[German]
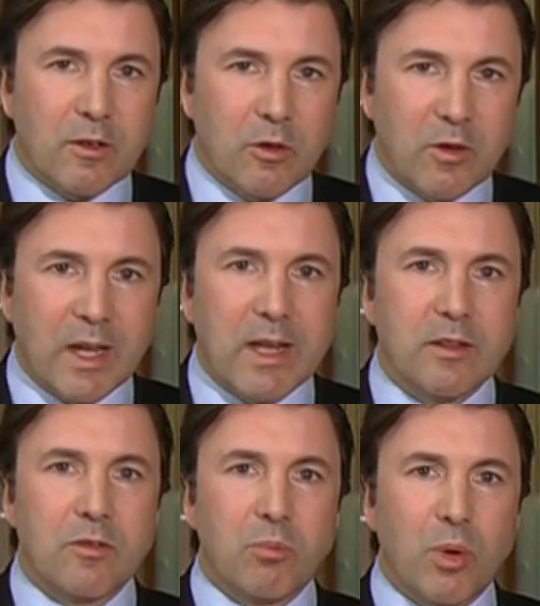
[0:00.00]

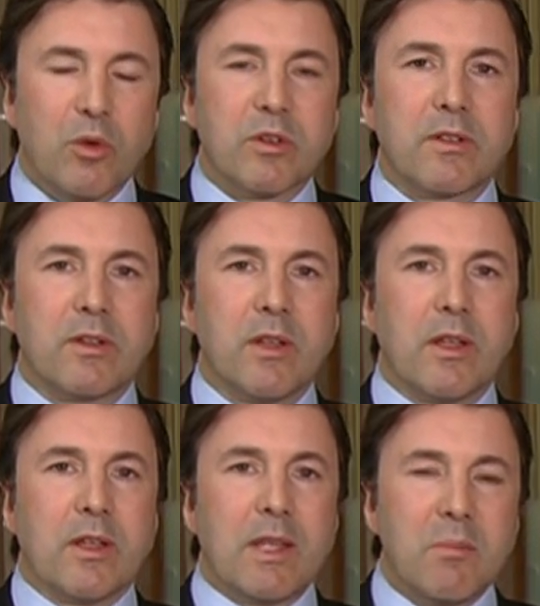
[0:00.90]
konkreten Punkten
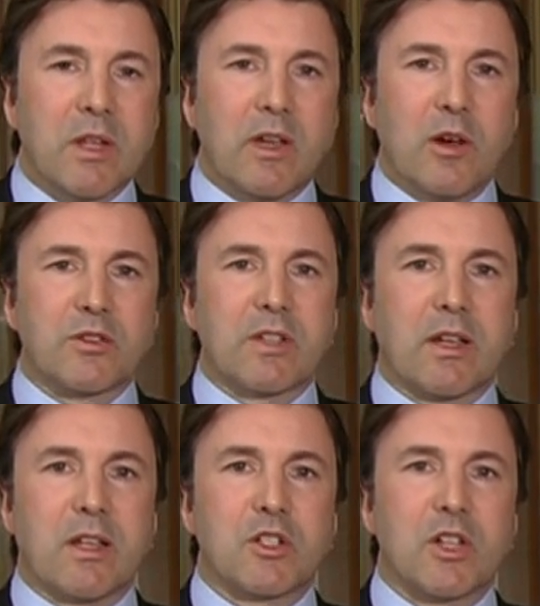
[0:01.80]
immer der
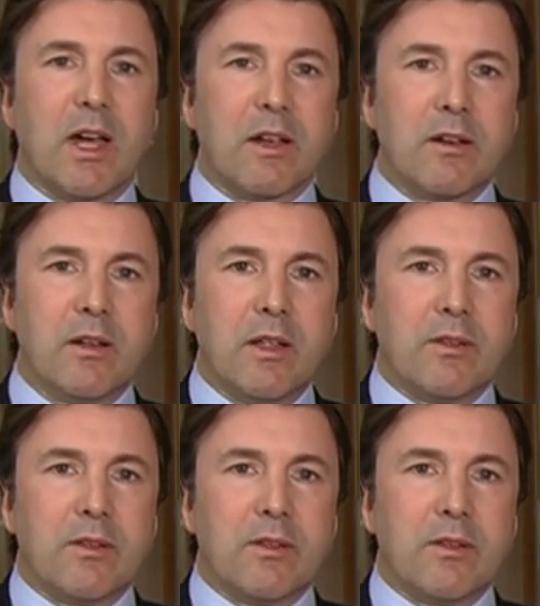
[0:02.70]
Aussage entschlagen.